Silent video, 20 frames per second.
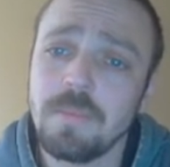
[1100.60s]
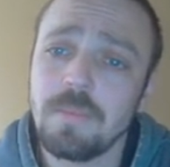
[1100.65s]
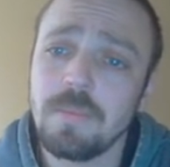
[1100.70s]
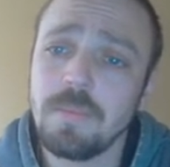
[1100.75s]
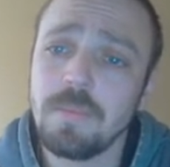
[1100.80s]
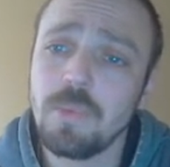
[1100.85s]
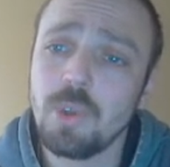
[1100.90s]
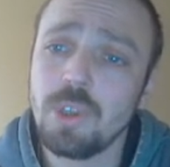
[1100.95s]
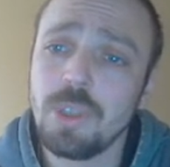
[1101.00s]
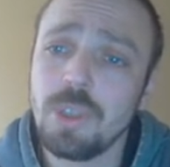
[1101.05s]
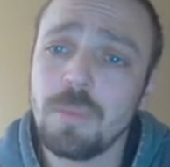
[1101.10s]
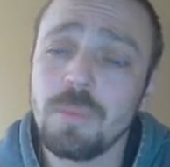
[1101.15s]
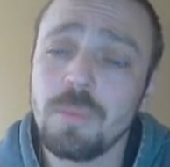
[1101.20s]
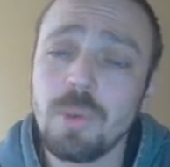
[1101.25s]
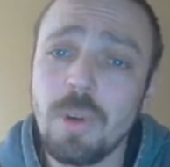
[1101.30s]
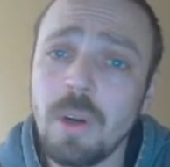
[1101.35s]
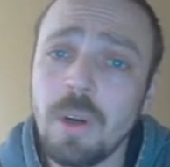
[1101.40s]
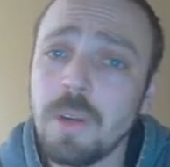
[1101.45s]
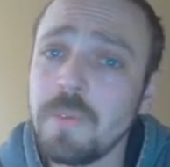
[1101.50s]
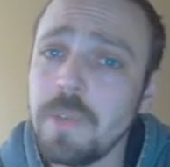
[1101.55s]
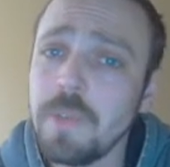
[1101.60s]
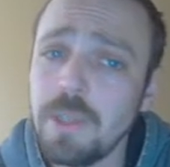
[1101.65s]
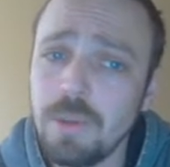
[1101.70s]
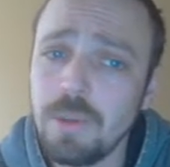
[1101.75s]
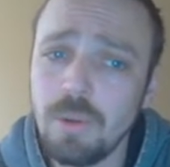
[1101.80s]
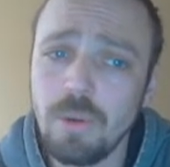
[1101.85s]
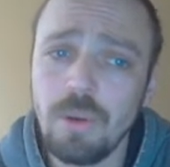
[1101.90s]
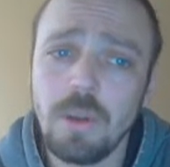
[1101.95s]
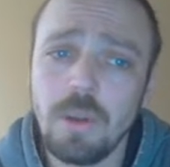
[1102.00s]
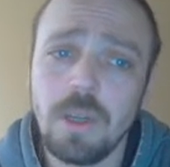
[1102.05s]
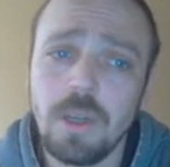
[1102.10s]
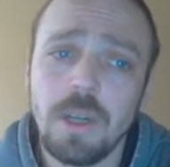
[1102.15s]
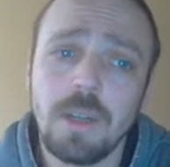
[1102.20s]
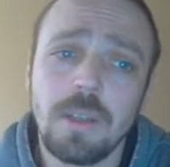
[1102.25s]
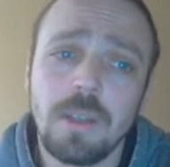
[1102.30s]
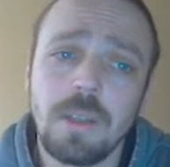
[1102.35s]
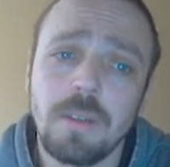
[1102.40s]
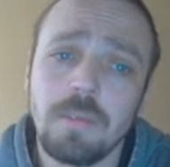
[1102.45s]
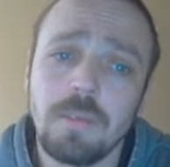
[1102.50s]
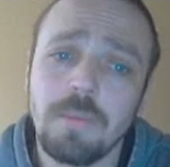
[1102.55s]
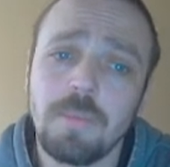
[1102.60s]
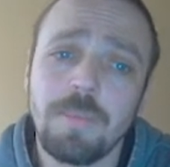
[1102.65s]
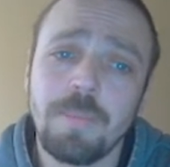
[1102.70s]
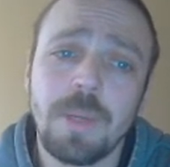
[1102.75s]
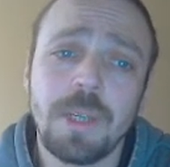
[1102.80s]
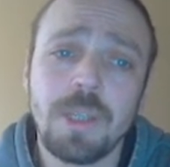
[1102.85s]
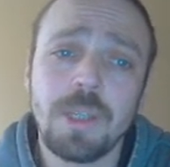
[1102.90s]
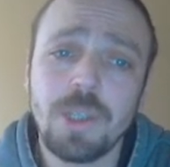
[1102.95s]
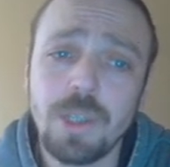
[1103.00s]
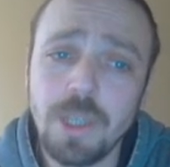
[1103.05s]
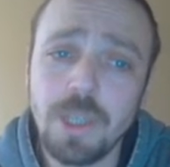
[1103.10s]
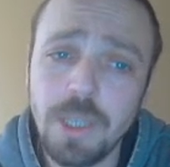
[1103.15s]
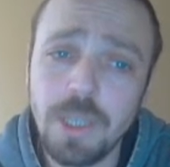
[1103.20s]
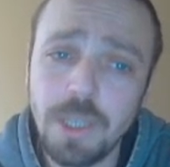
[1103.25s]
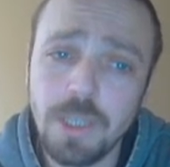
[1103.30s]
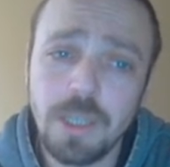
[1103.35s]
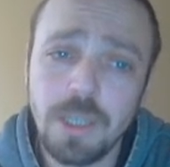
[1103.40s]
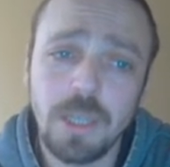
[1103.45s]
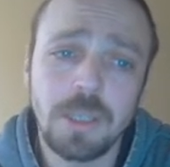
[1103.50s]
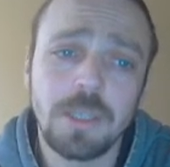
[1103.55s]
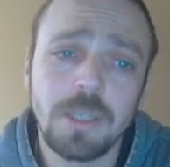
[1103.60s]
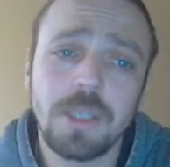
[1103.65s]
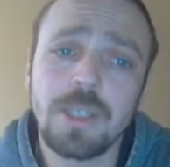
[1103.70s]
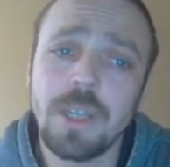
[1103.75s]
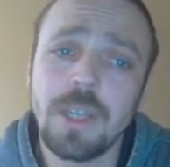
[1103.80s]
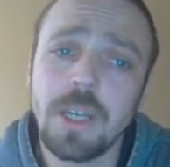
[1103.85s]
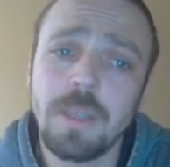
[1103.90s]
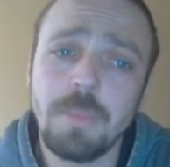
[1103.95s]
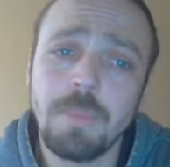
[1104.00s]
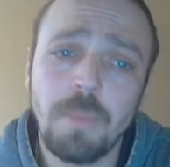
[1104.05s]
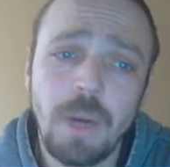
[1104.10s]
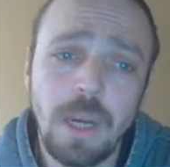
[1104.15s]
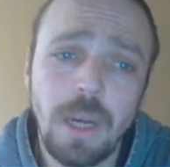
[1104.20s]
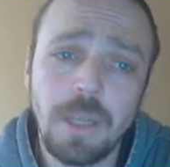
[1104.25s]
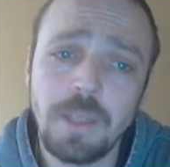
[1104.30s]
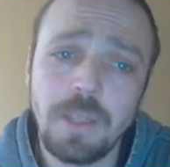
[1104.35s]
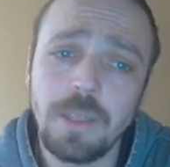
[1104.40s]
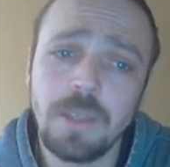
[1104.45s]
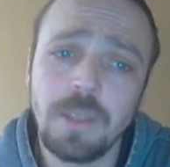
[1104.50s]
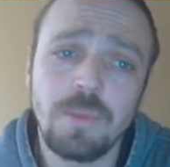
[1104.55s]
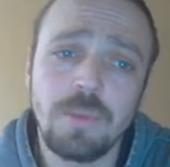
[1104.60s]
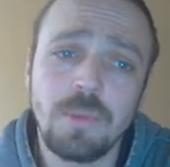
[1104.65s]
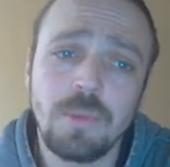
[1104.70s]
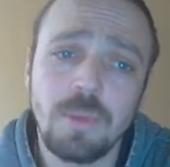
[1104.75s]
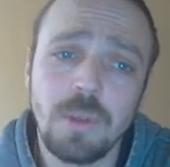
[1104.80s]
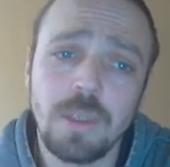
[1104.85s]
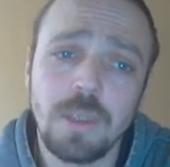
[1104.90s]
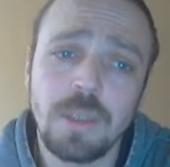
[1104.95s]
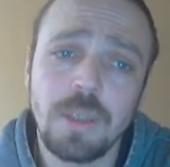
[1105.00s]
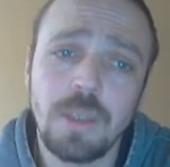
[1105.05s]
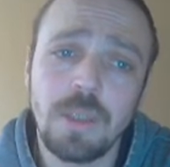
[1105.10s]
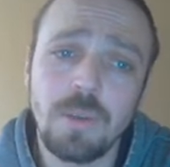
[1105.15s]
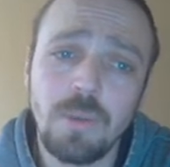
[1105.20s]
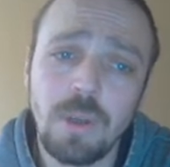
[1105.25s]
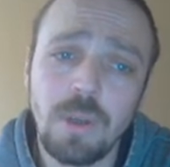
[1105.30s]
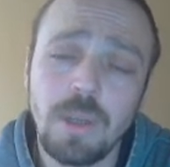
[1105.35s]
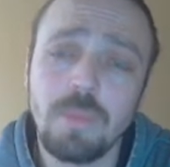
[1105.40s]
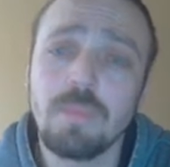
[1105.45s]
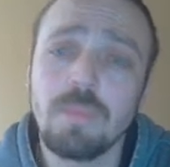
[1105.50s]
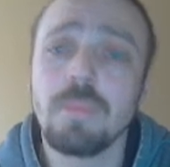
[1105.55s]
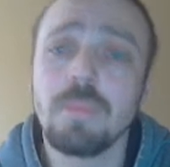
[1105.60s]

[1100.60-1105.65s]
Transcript: очень много видео, как прошить, как начать майнить и все остальное.